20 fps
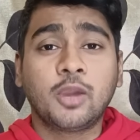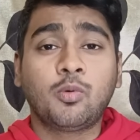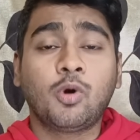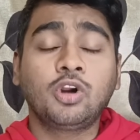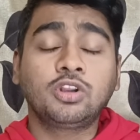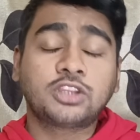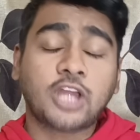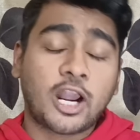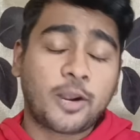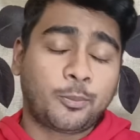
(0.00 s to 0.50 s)

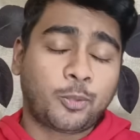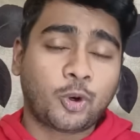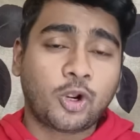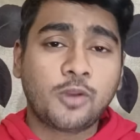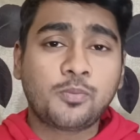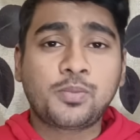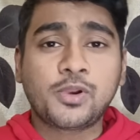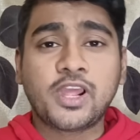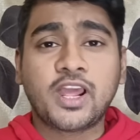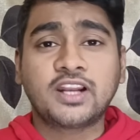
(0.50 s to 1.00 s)
এবং
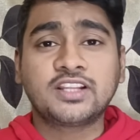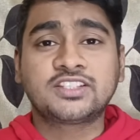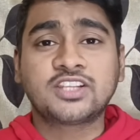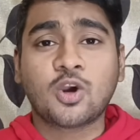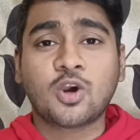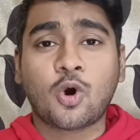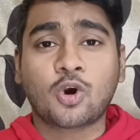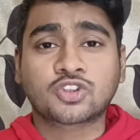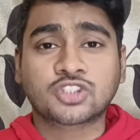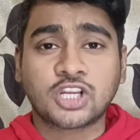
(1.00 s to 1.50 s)
তারপরের প্লেয়ার
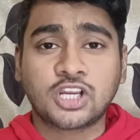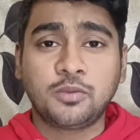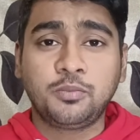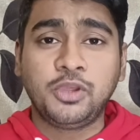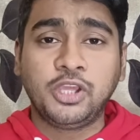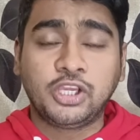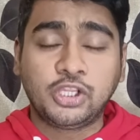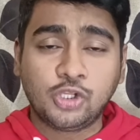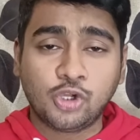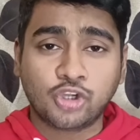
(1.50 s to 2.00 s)
যে অকশনে
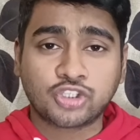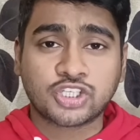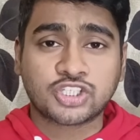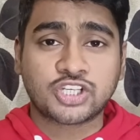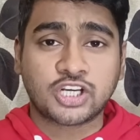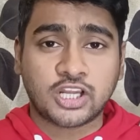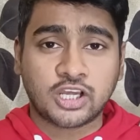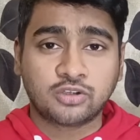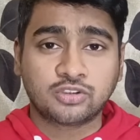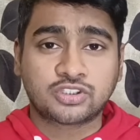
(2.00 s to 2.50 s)
বিক্রি হয়েছে
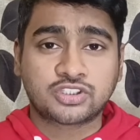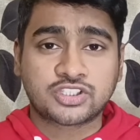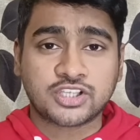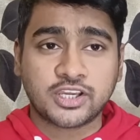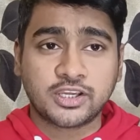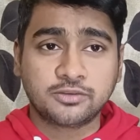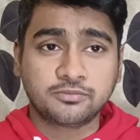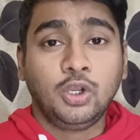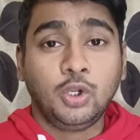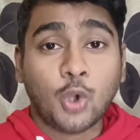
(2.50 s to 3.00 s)
সেটা
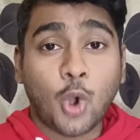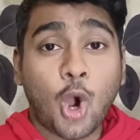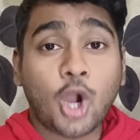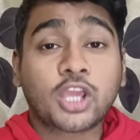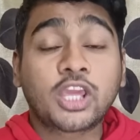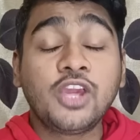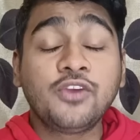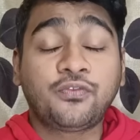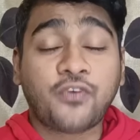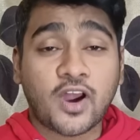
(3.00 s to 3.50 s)
হচ্ছে
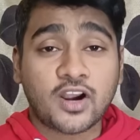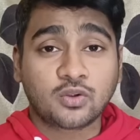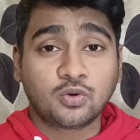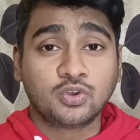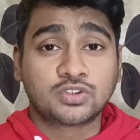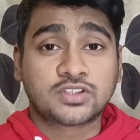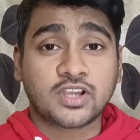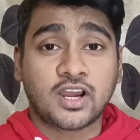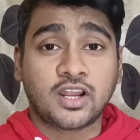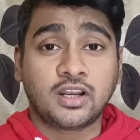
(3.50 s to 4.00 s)
লকি
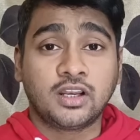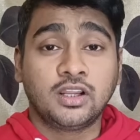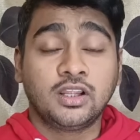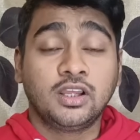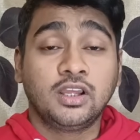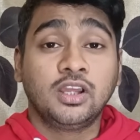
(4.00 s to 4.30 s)
ফার্গুসান